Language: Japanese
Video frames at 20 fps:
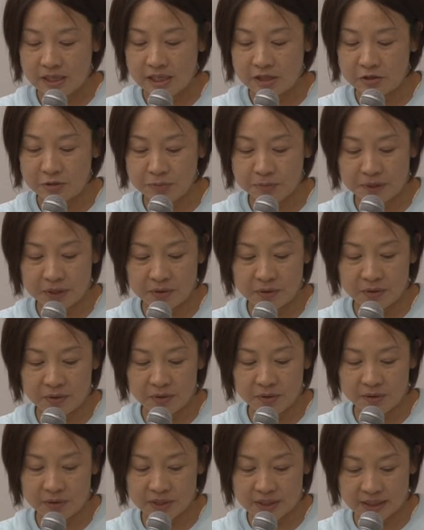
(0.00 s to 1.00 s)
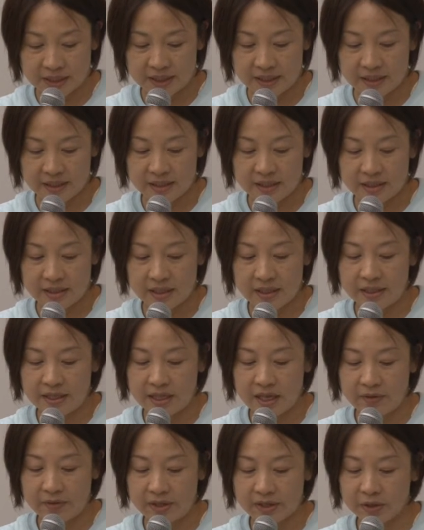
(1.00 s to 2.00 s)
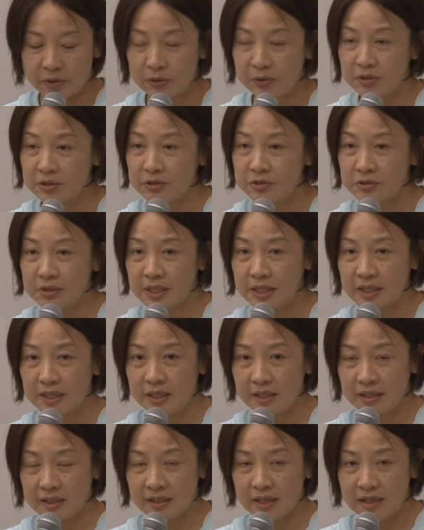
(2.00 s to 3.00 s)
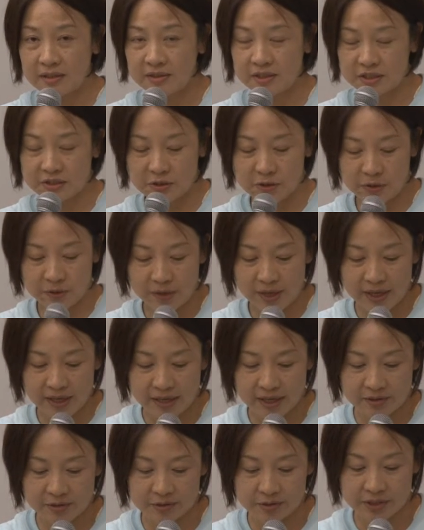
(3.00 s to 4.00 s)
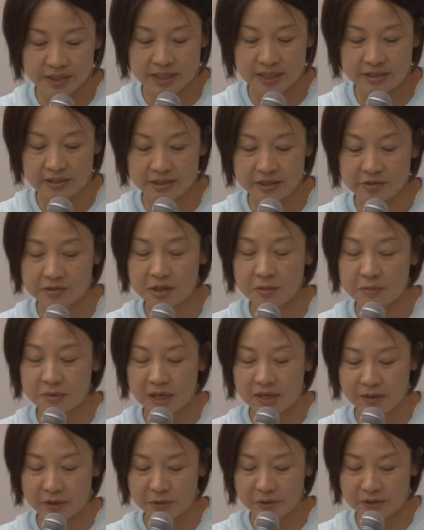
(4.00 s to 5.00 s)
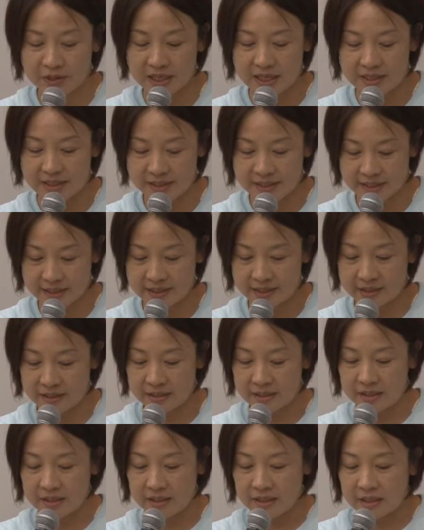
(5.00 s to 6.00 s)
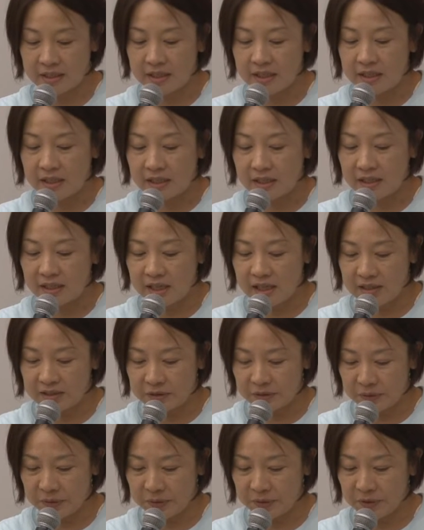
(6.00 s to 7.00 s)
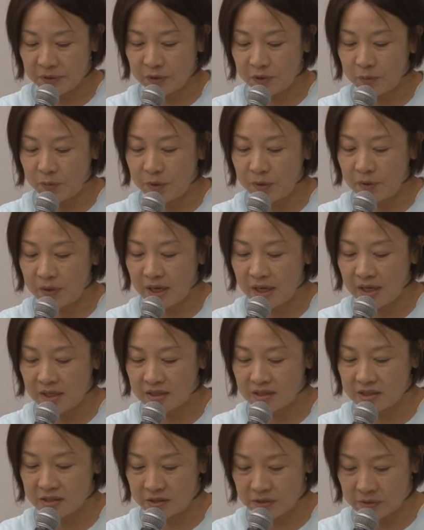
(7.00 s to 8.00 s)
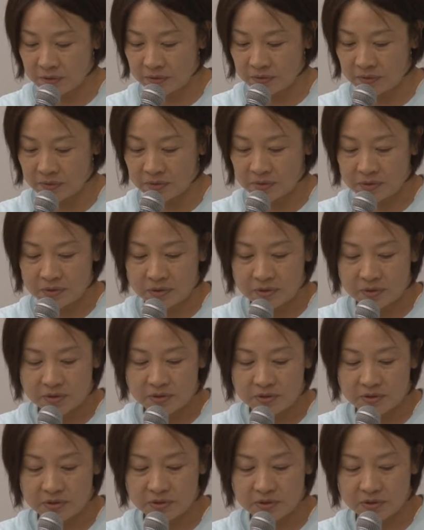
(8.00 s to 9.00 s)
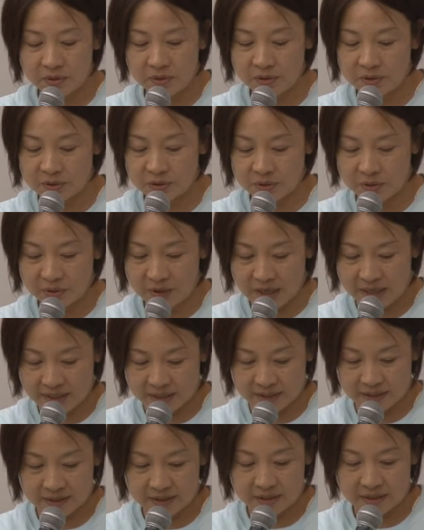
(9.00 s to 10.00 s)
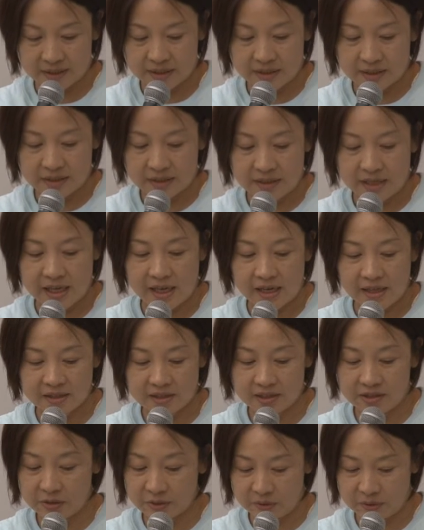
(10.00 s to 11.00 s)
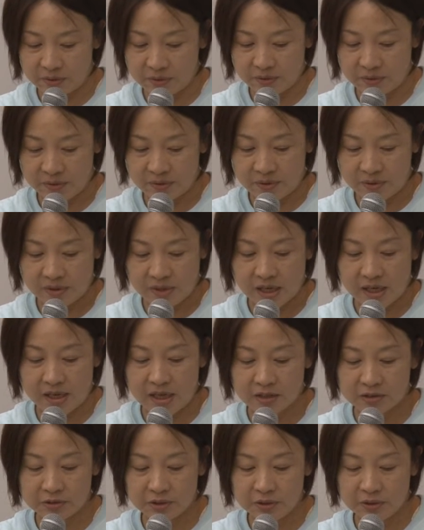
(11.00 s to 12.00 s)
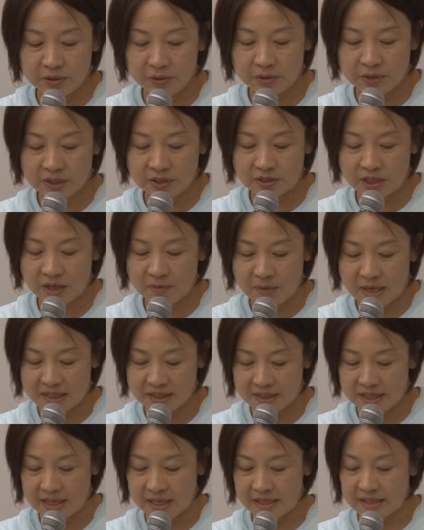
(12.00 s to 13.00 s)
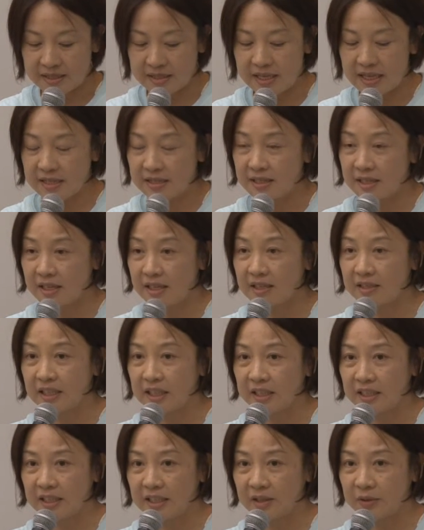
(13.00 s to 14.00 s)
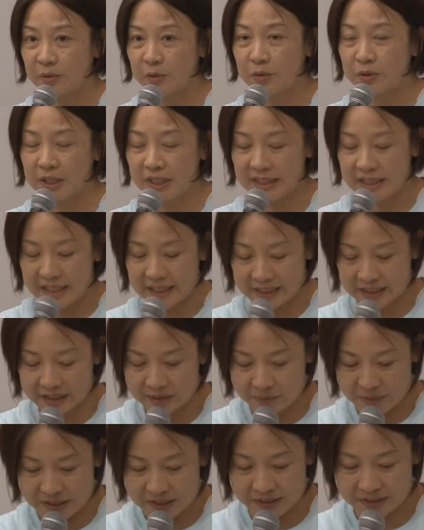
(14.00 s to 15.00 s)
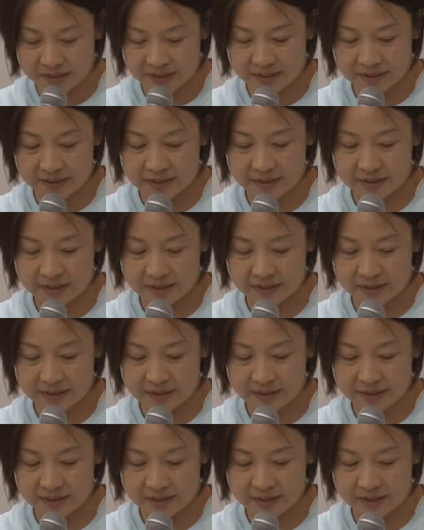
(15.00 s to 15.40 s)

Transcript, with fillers: NPO 法人神奈川標準的がん治療開発支援システムが共催し、胃がんの予防から治療、術後障害、外科治療、化学療法につきまして先生方に講義いただきます。